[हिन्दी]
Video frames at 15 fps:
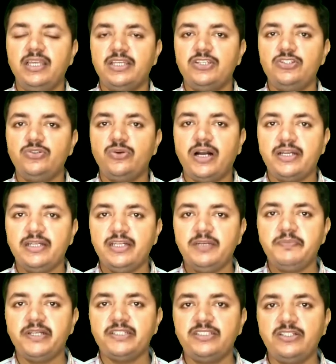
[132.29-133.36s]
कि जो 100
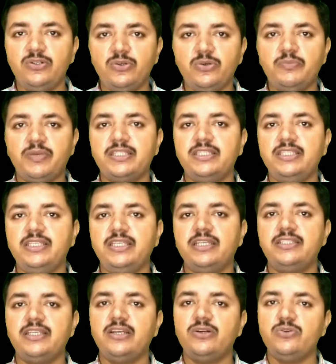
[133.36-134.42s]
परसेंट लोग भर्ती किए
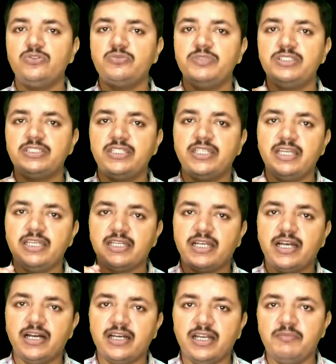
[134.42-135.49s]
जाएंगे उसमें सेना एक
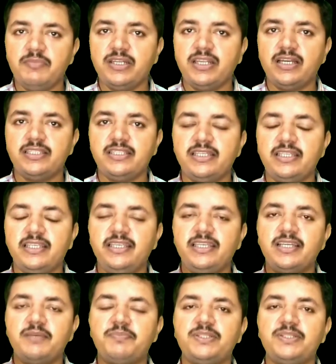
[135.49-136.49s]
खाका बना के दे रही है कि